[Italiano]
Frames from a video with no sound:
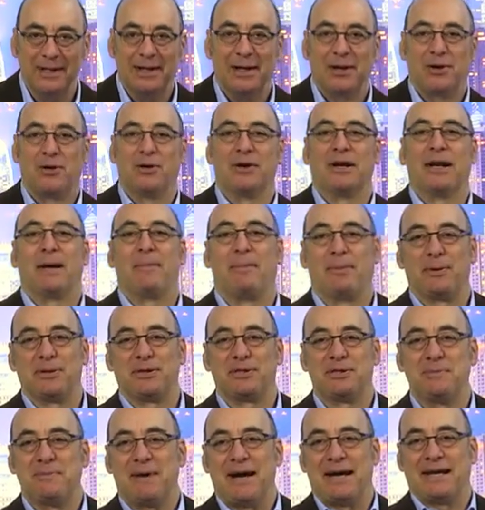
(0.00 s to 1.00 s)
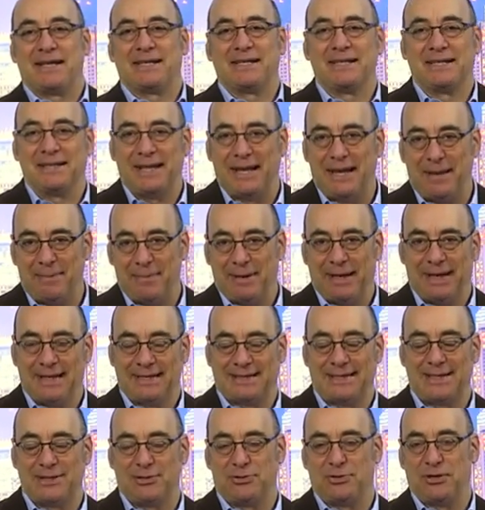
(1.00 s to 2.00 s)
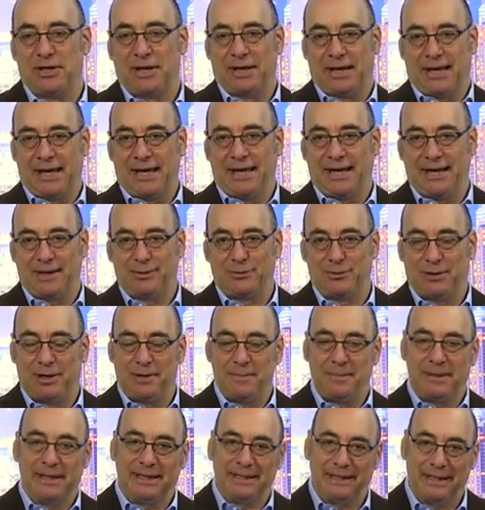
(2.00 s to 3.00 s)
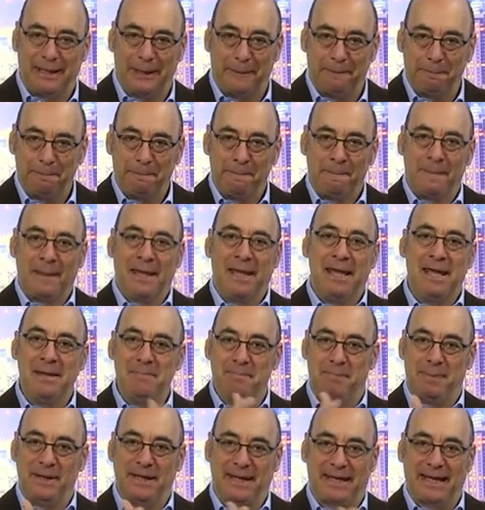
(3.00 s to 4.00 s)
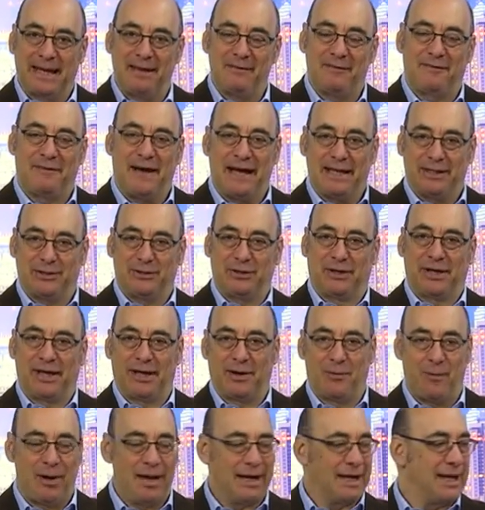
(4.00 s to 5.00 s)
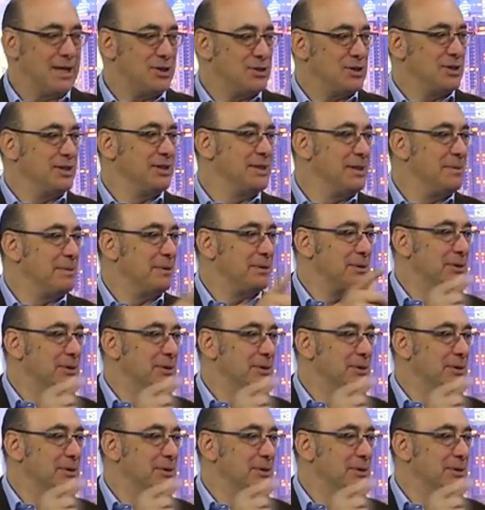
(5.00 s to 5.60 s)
con l'approssimarsi della bella stagione che naturalmente implica il fatto che qualche centimetro